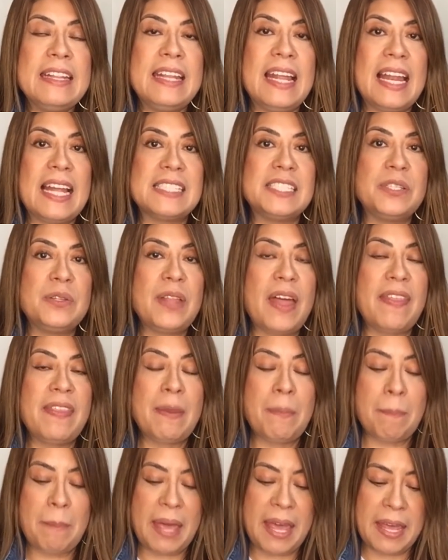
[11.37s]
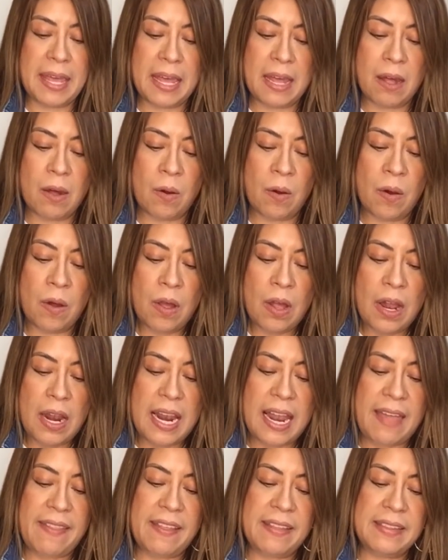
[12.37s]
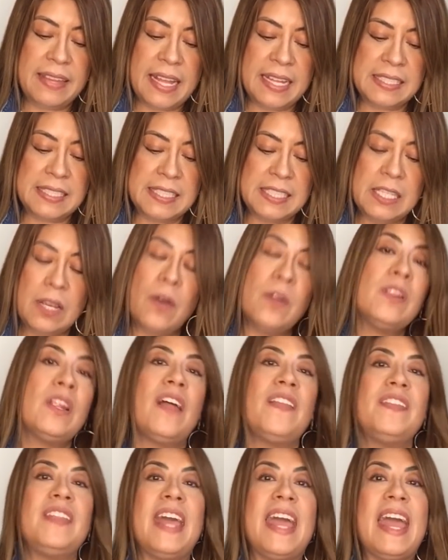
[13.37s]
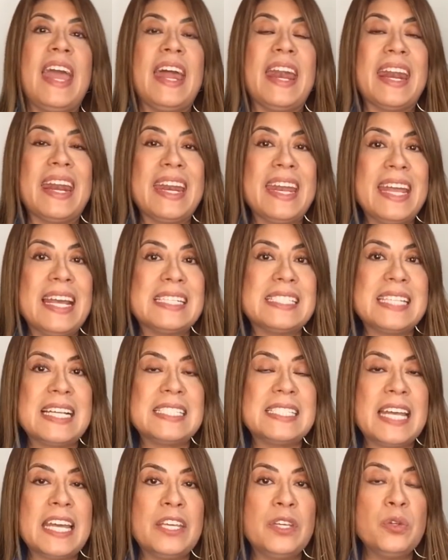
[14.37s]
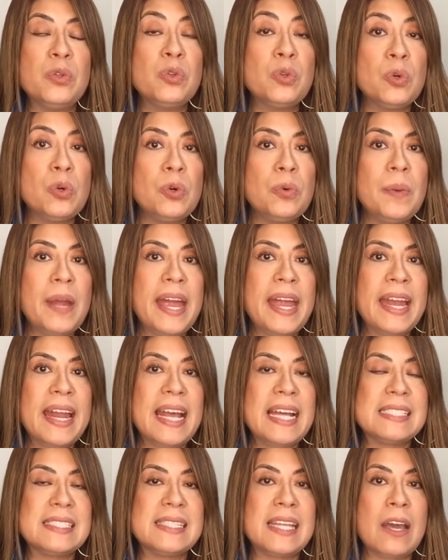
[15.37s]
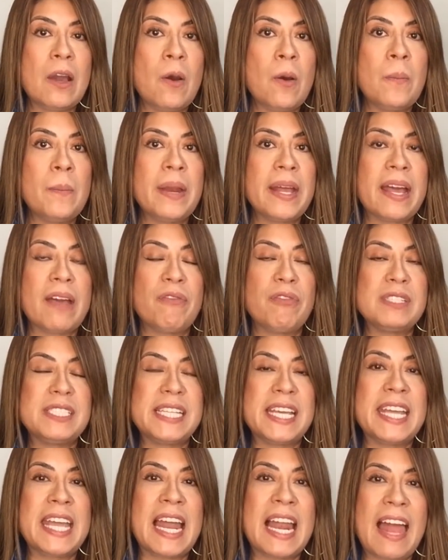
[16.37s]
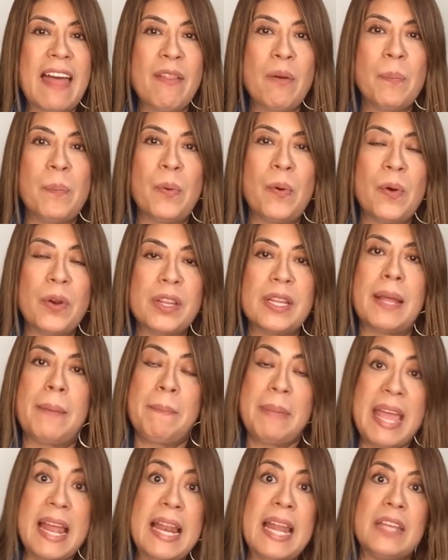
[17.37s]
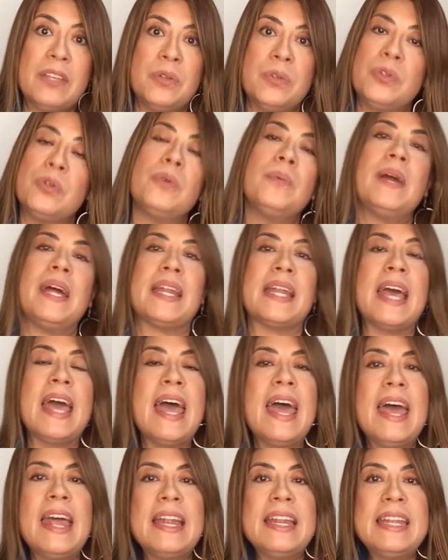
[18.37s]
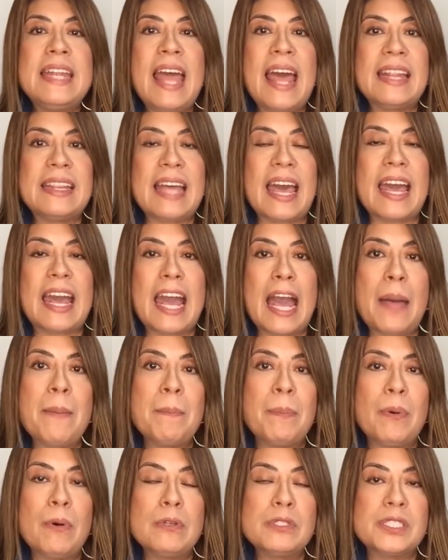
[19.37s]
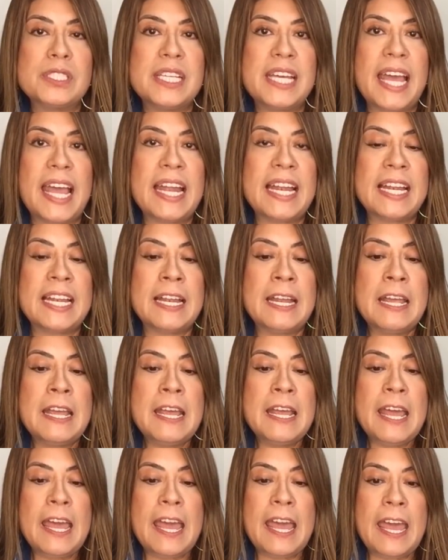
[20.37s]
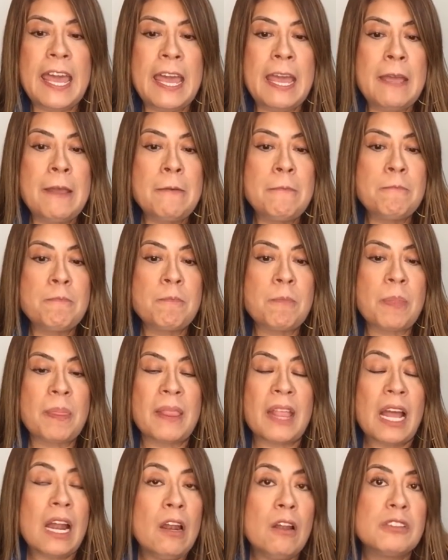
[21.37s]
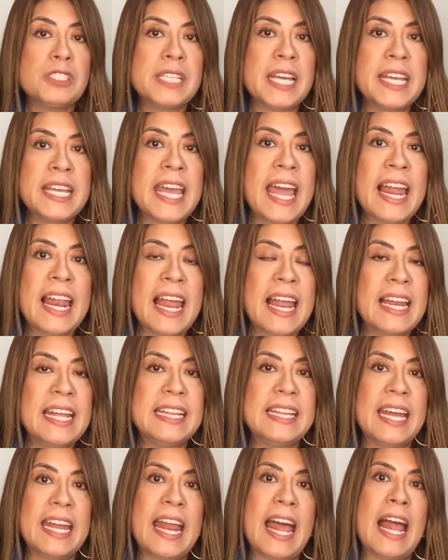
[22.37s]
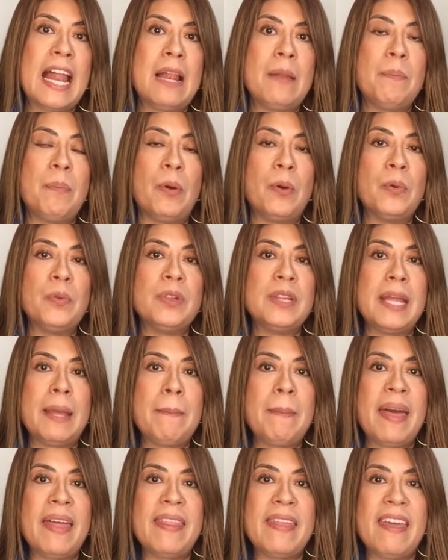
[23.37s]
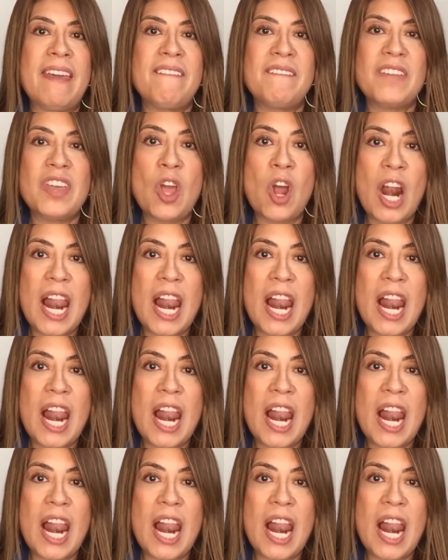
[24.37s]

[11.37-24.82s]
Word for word: de la Ciudad de México, la detención de Rix, este youtuber, este hombre que fue señalado por también la youtuber Nat Campos, quien eh, lo señala literal por un tema de...